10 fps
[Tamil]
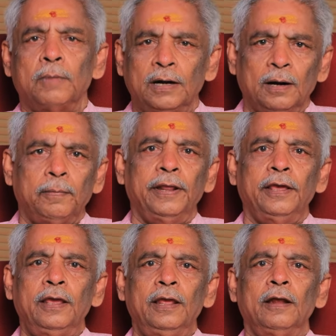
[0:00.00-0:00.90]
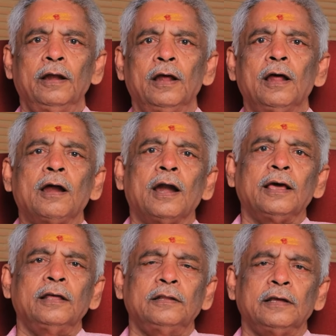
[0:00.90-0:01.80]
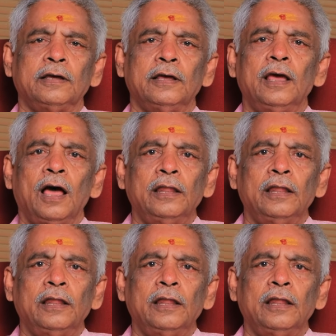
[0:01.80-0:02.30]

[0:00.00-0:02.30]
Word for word: மற்றபடி கடகத்துக்கு